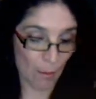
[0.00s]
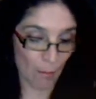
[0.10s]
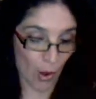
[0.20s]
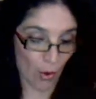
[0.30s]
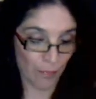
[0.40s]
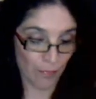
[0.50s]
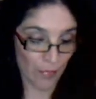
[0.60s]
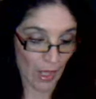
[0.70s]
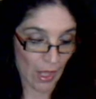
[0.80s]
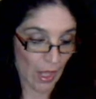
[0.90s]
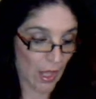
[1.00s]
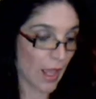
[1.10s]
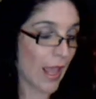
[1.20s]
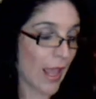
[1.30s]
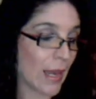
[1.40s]
Bom,
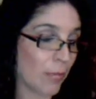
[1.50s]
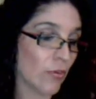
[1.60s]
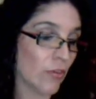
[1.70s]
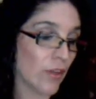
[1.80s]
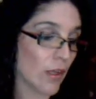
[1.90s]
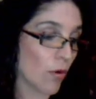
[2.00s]
ela é produzida,